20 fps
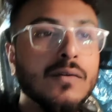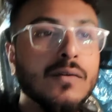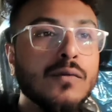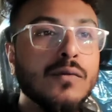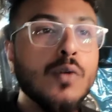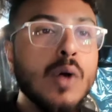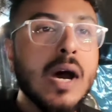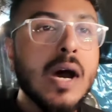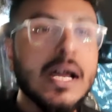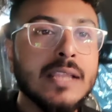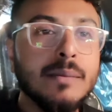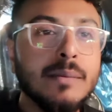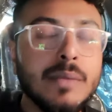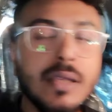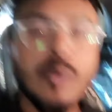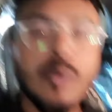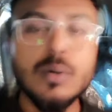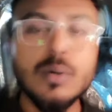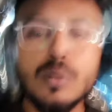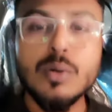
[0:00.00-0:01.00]
वो
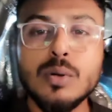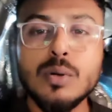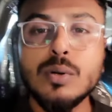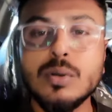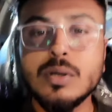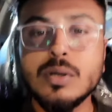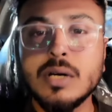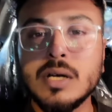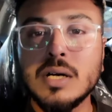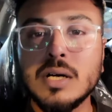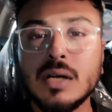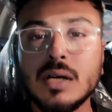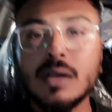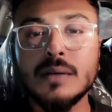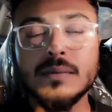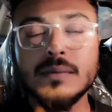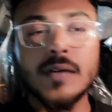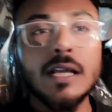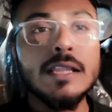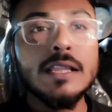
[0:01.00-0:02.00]
आदमी को आ,
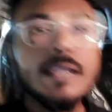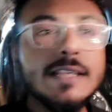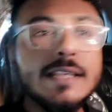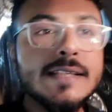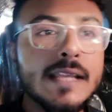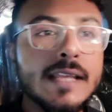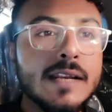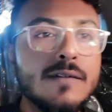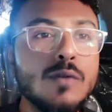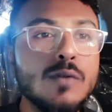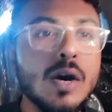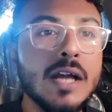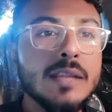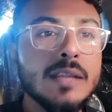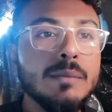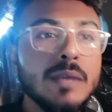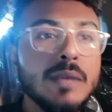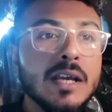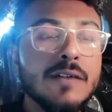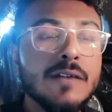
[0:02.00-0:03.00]
गलती से ना वो
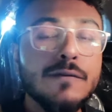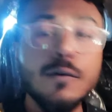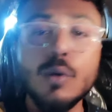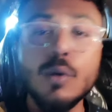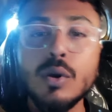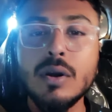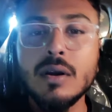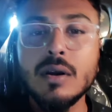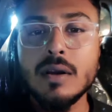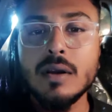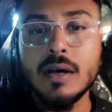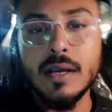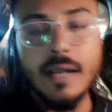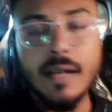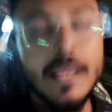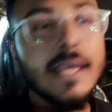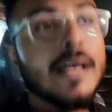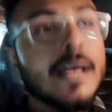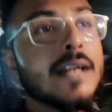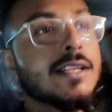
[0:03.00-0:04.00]
आदमी का फ़ोन
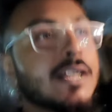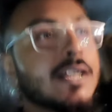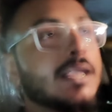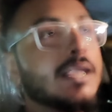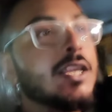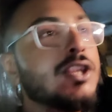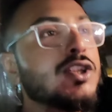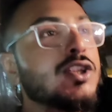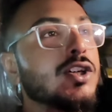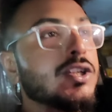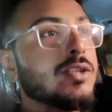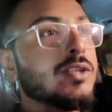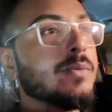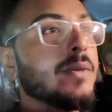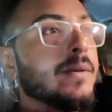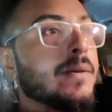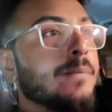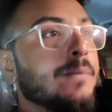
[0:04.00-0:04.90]
रिंग कर जाता है चर्च में